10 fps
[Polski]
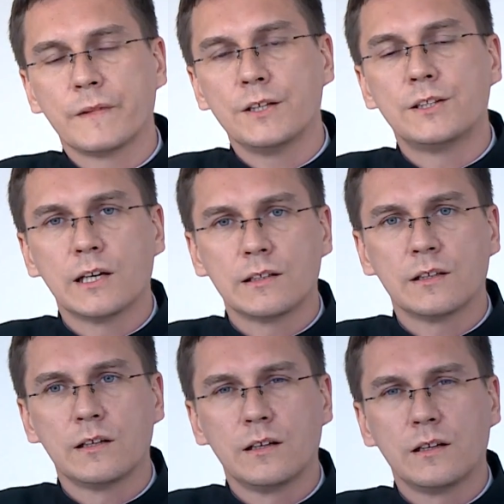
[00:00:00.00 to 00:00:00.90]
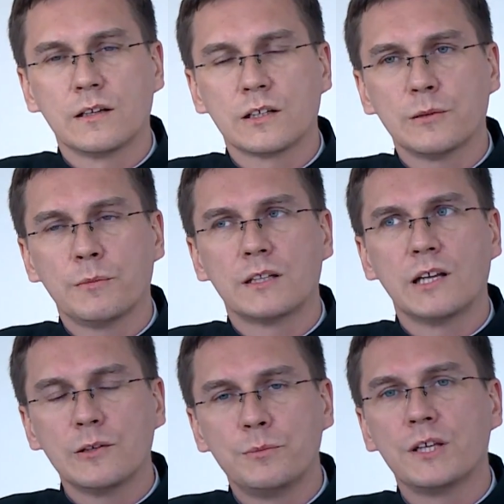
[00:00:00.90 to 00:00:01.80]
I ten chyba
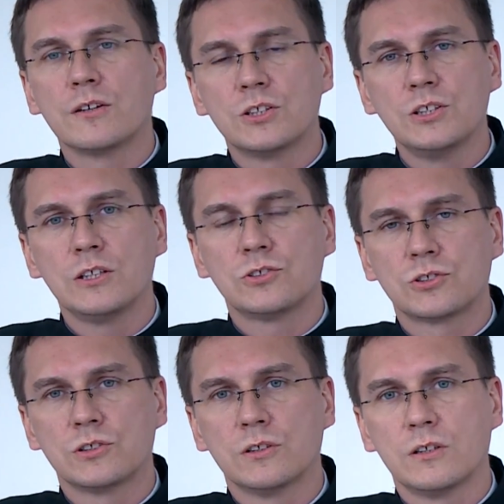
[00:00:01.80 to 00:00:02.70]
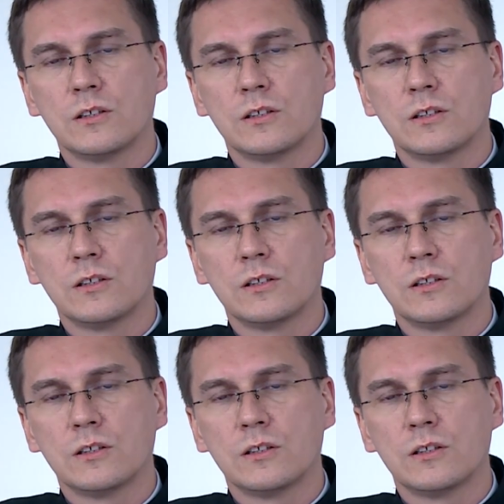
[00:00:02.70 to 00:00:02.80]
najpiękniejszy